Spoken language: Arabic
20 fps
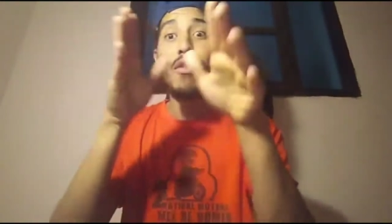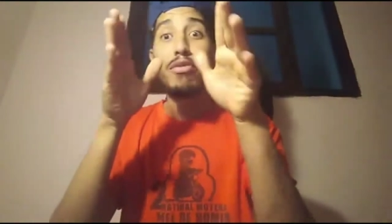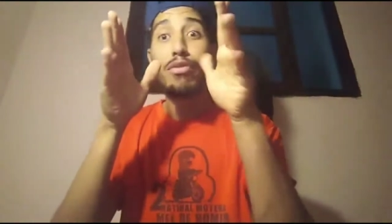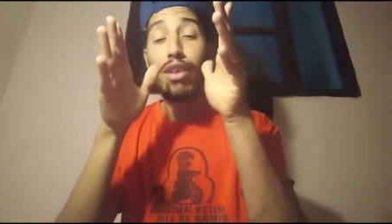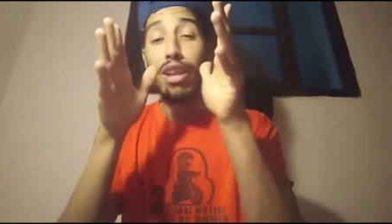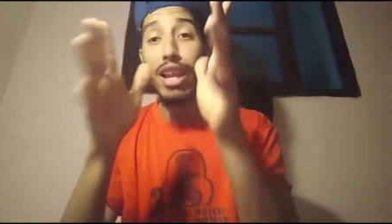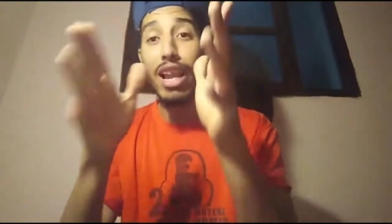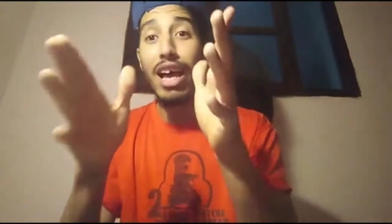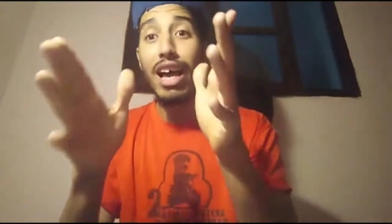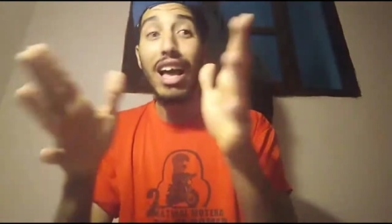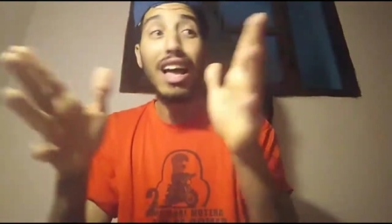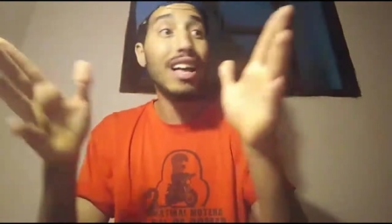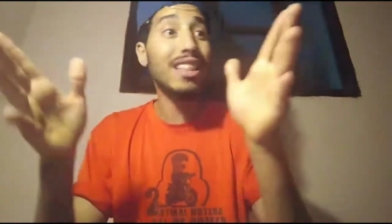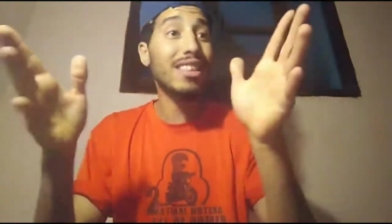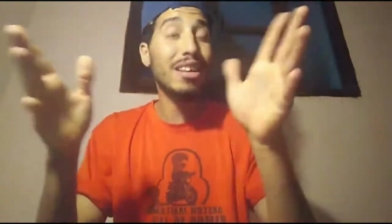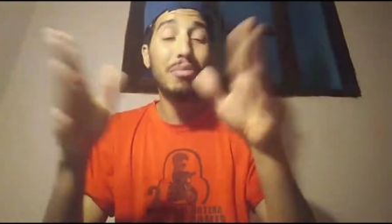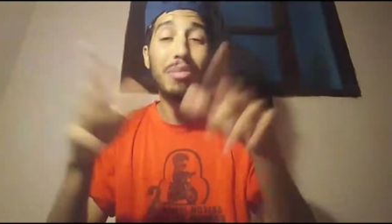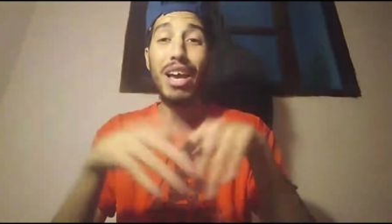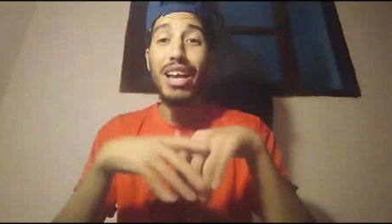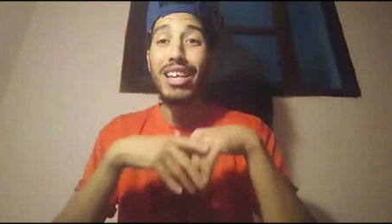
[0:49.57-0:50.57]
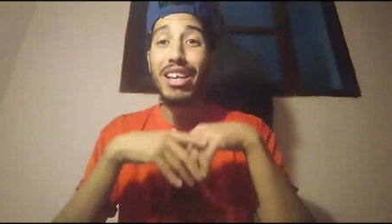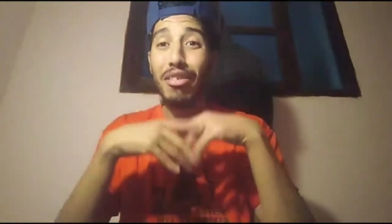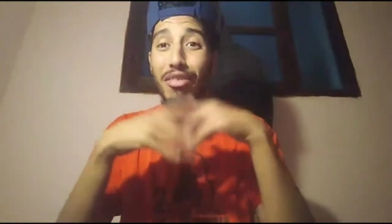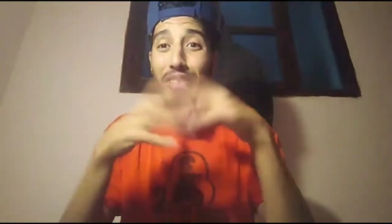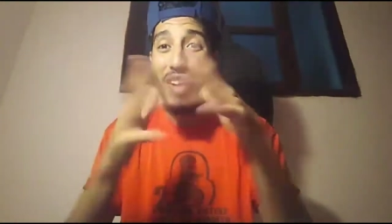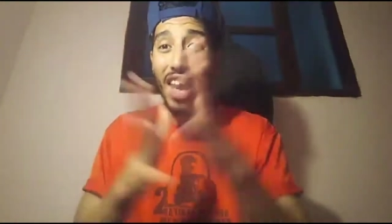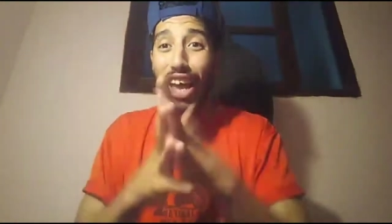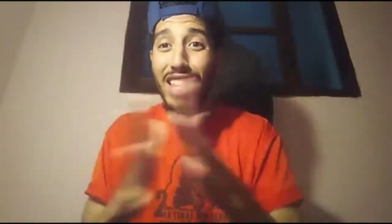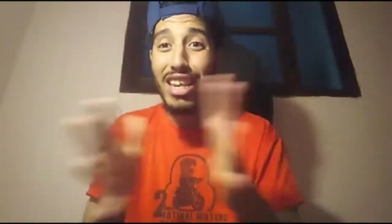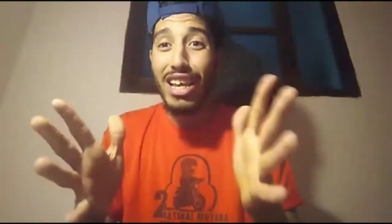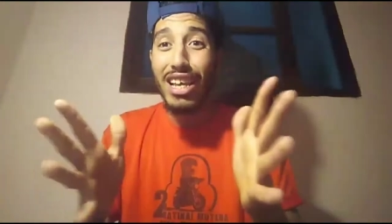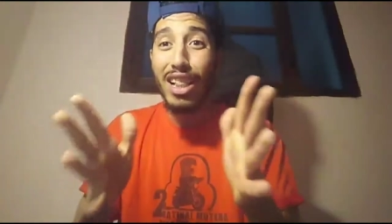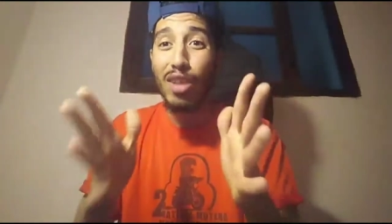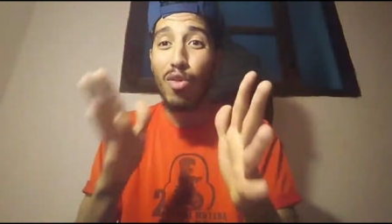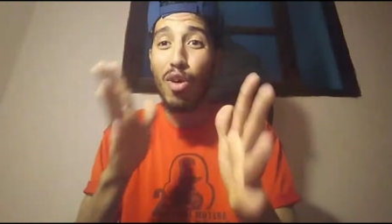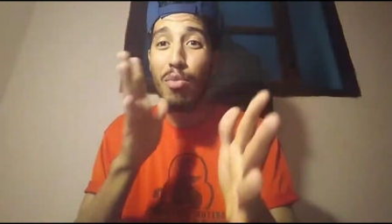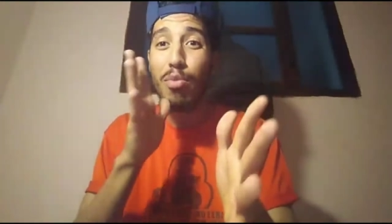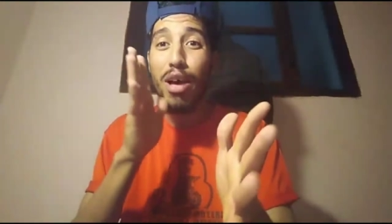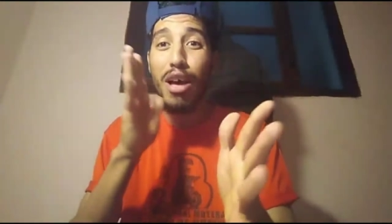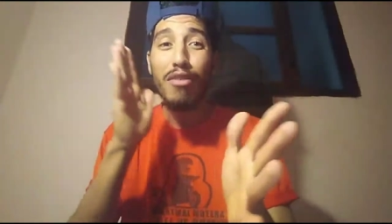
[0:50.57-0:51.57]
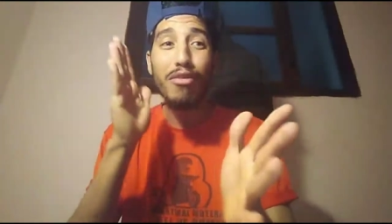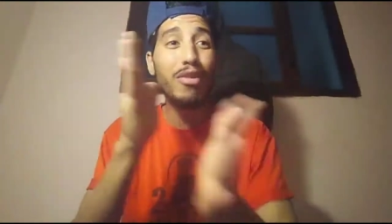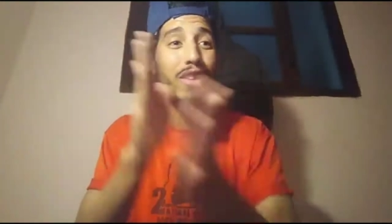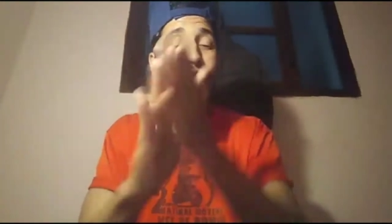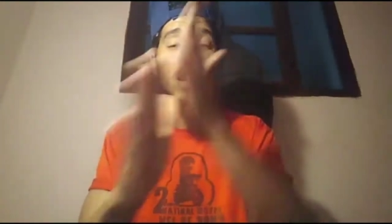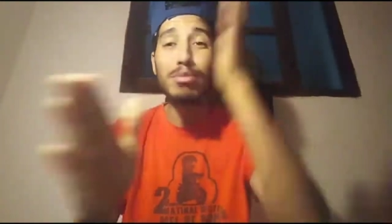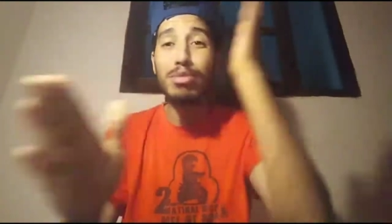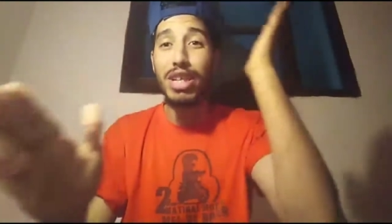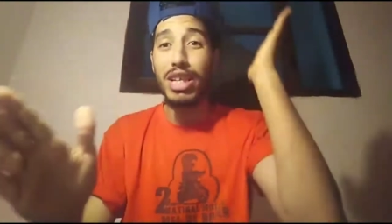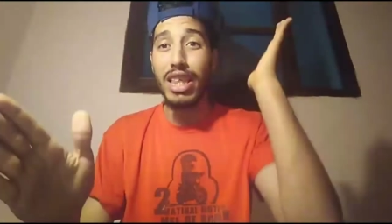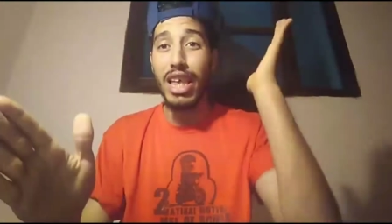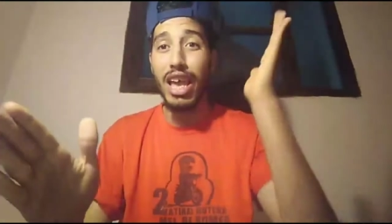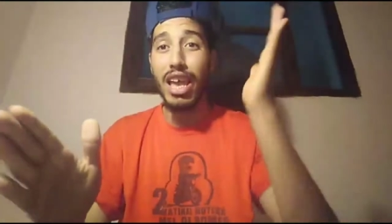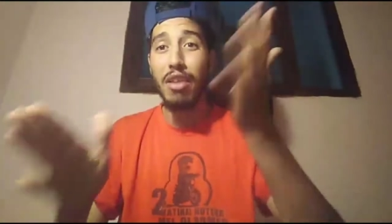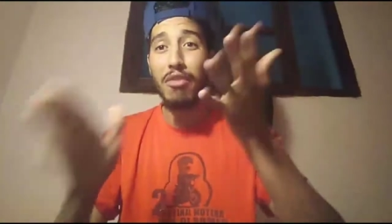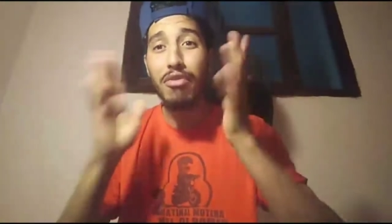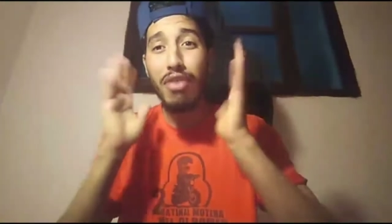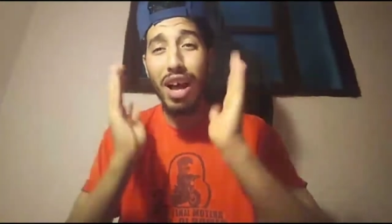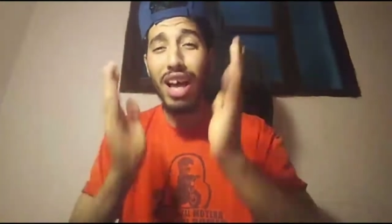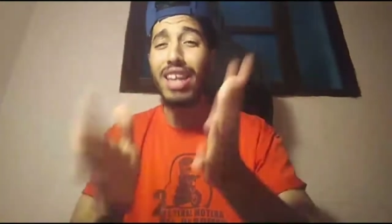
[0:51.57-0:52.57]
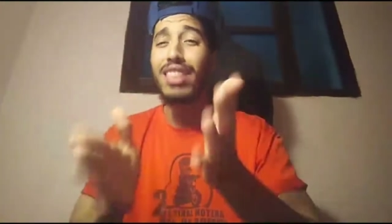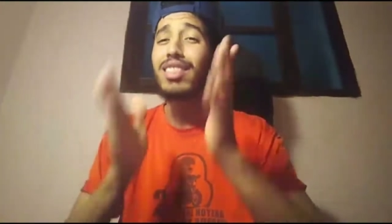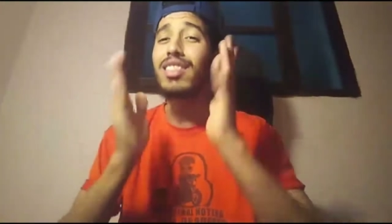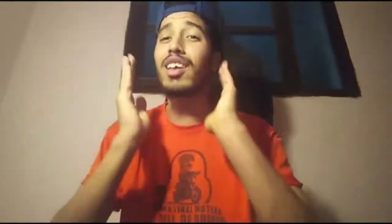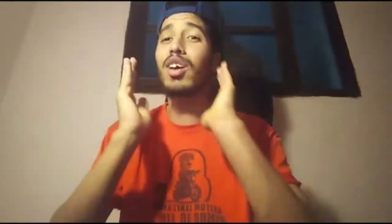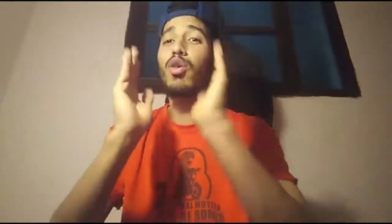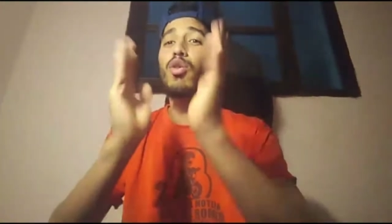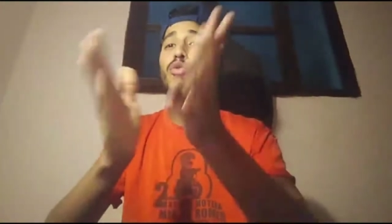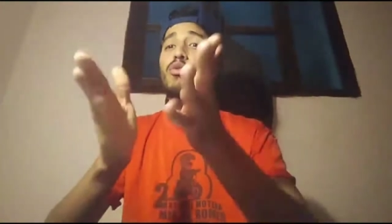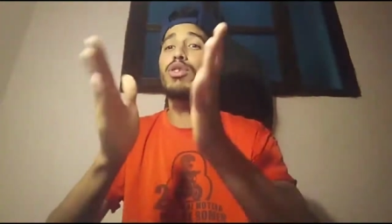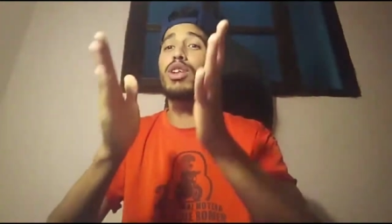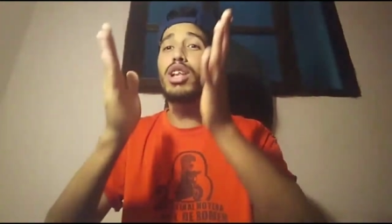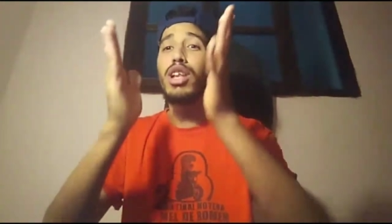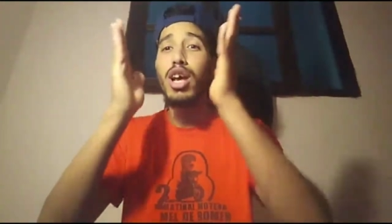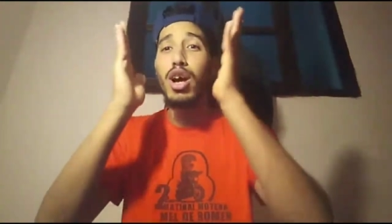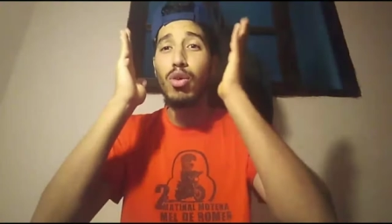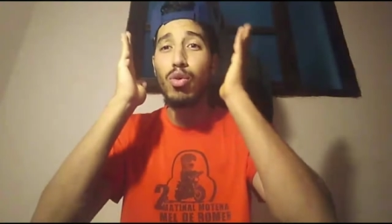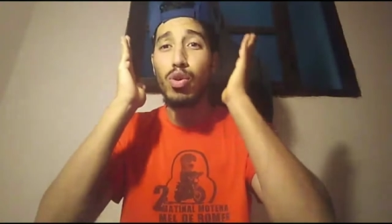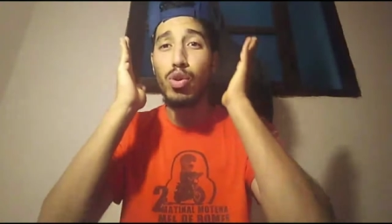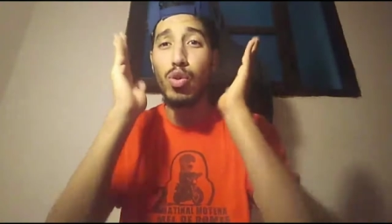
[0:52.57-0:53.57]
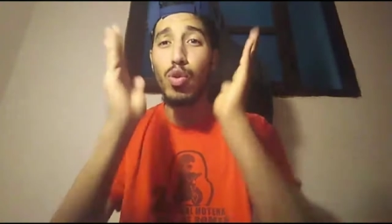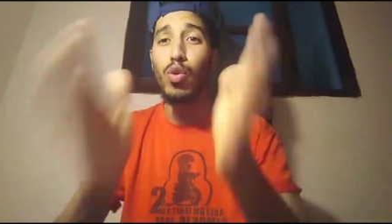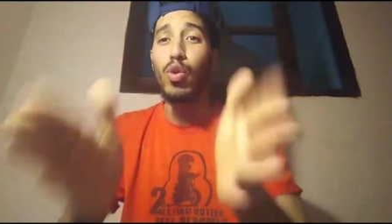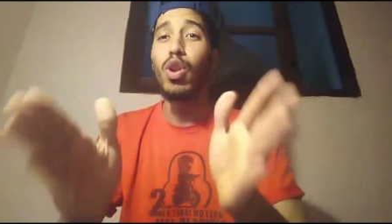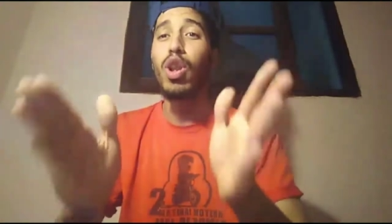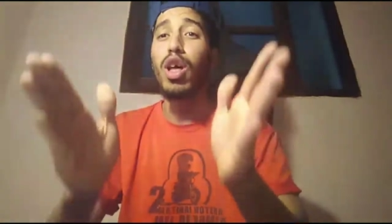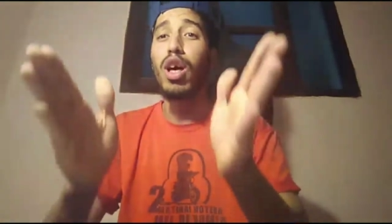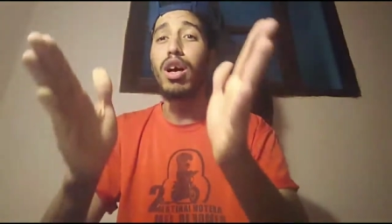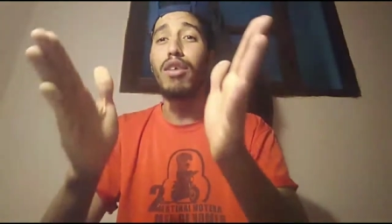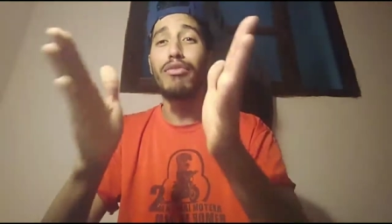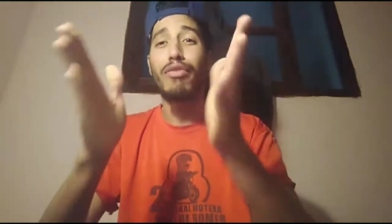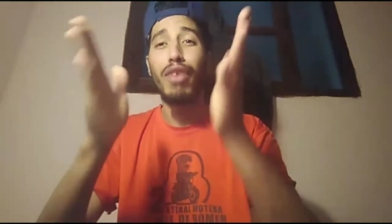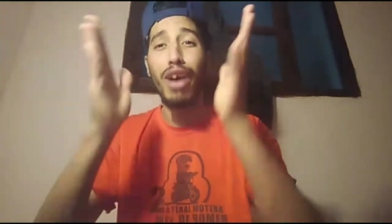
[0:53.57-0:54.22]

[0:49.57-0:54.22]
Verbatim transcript: فالله قادر بأن يرفع عنا هذا الوباء في رمشة عين فقط ثقوا في الله وادعوا الله